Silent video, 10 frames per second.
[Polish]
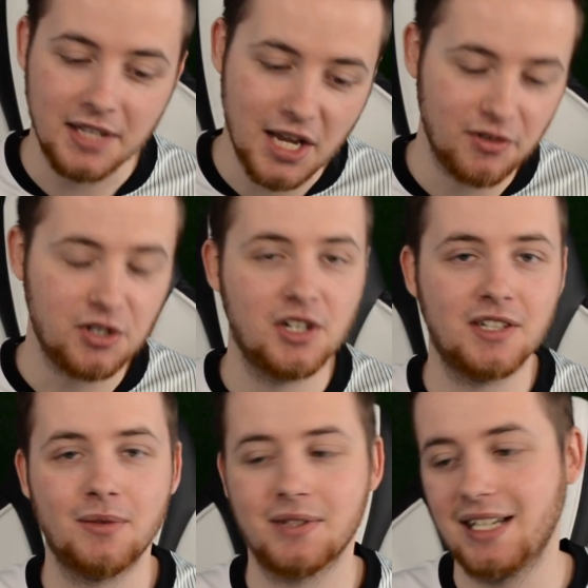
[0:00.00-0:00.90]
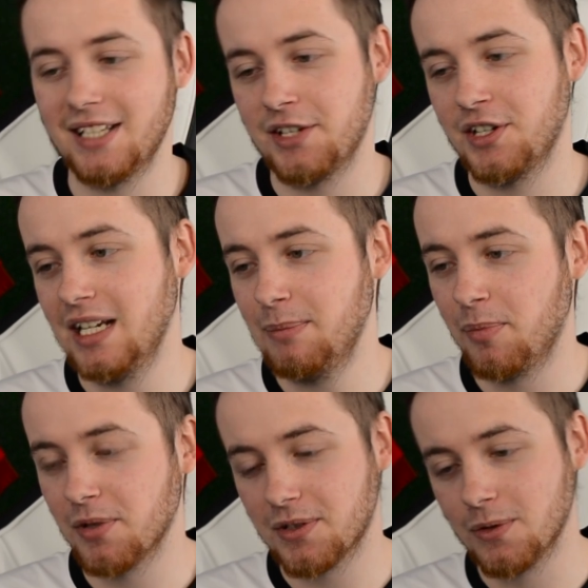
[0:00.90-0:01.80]
nie wiem czy się z nią zgadzacie, ale po
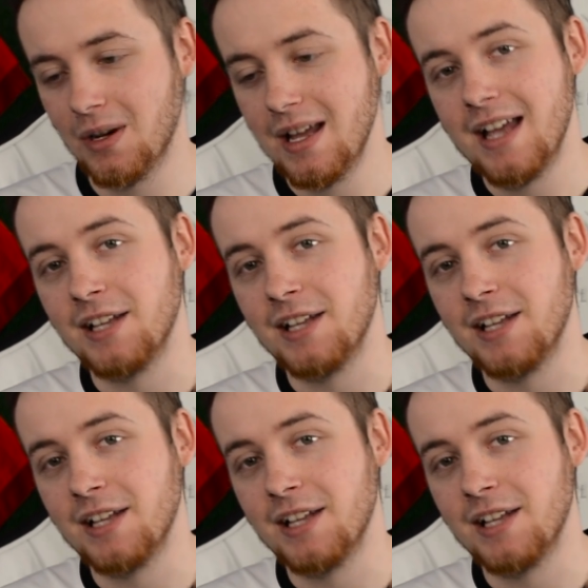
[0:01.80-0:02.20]
prostu